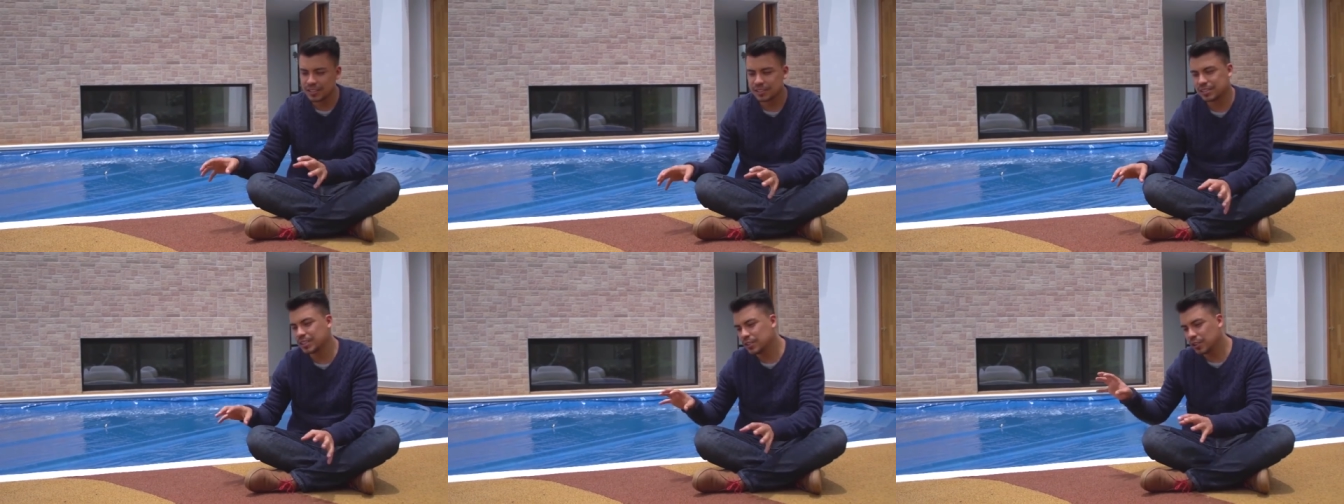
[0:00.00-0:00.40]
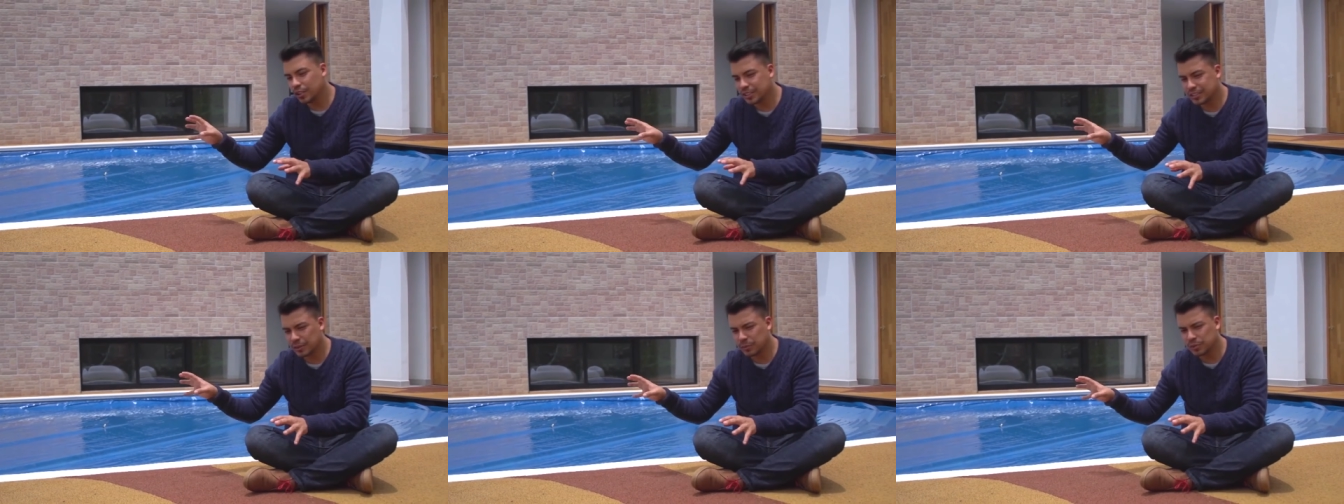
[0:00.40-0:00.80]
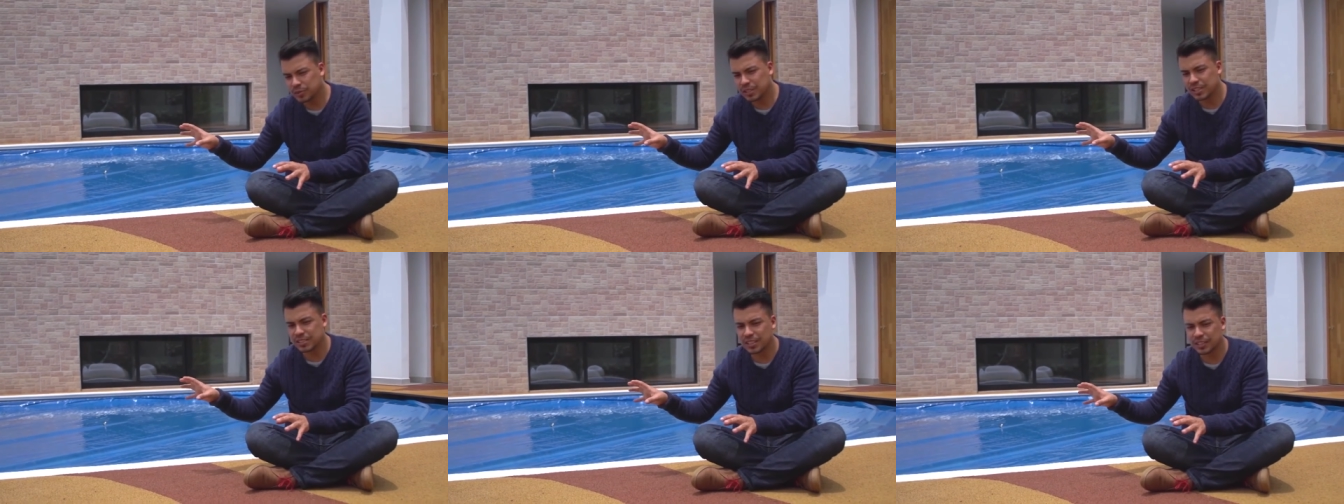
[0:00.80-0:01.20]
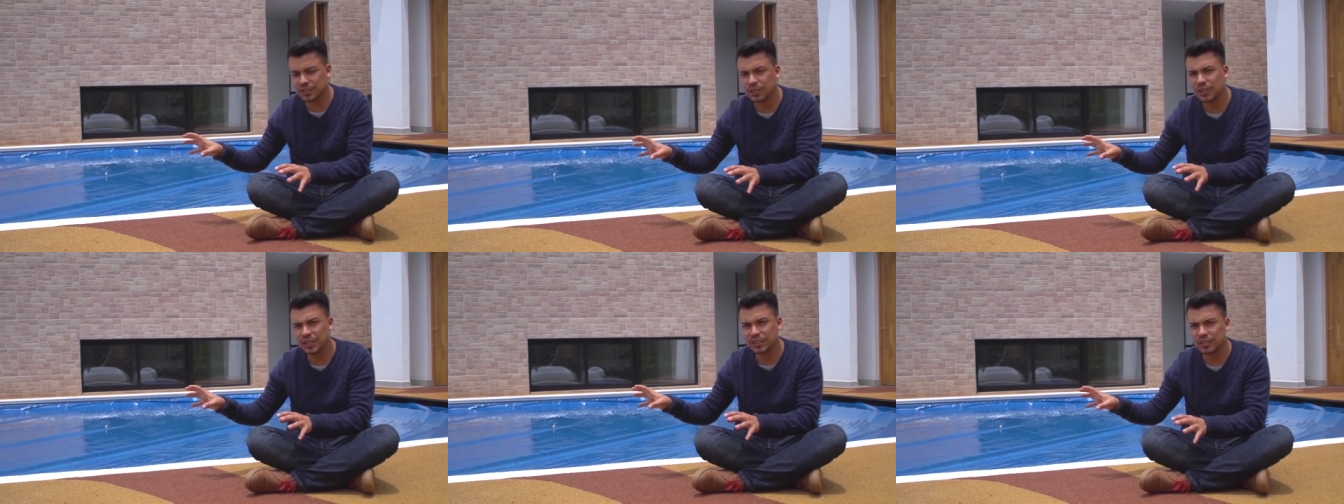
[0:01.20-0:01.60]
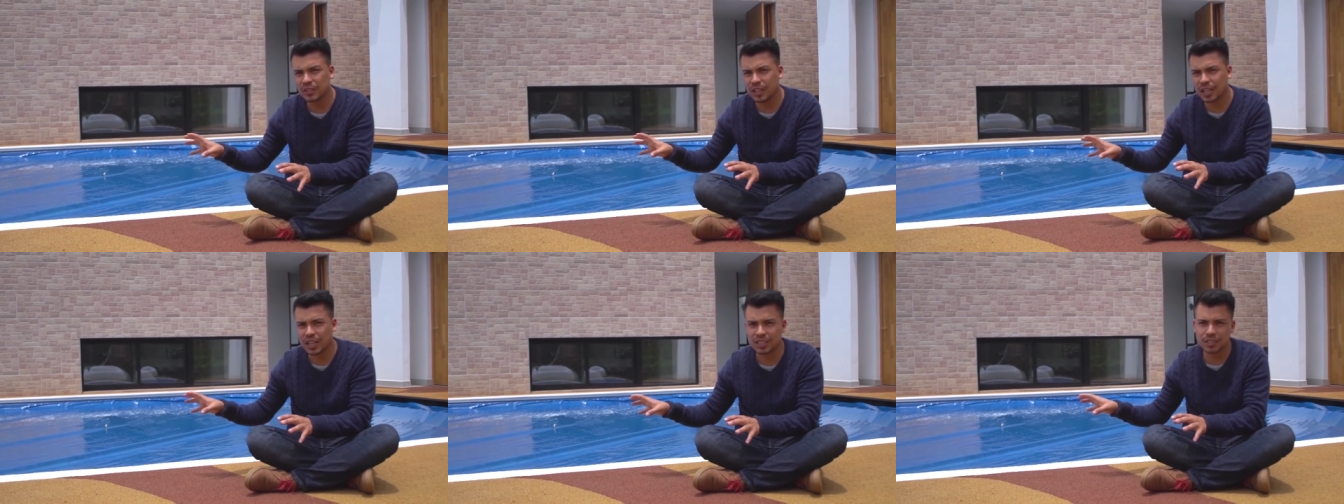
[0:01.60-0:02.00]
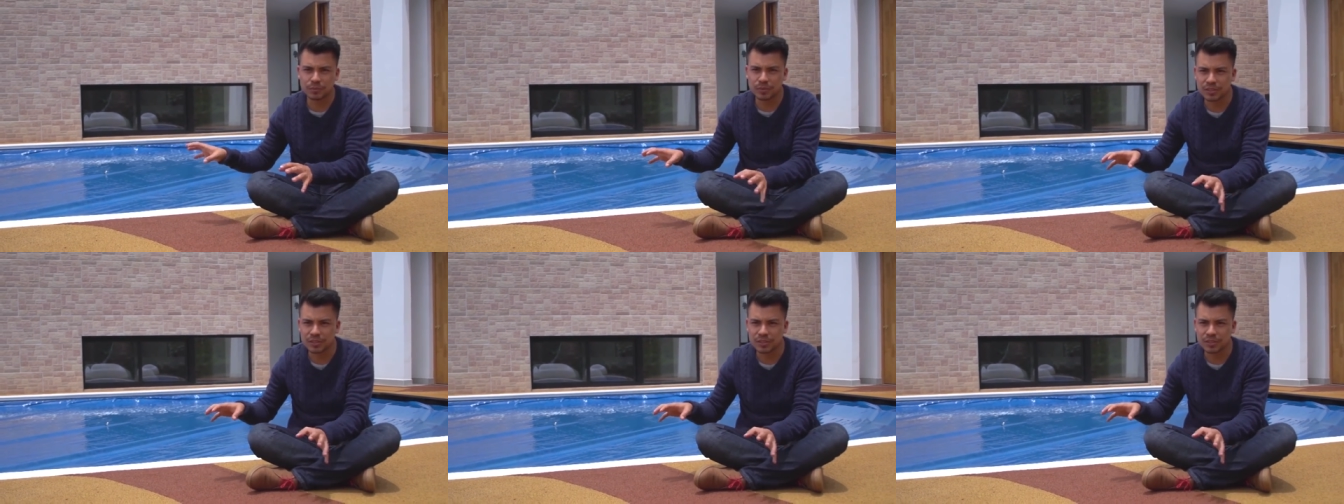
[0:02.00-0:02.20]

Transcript: si no lo estamos utilizando dentro de la casa,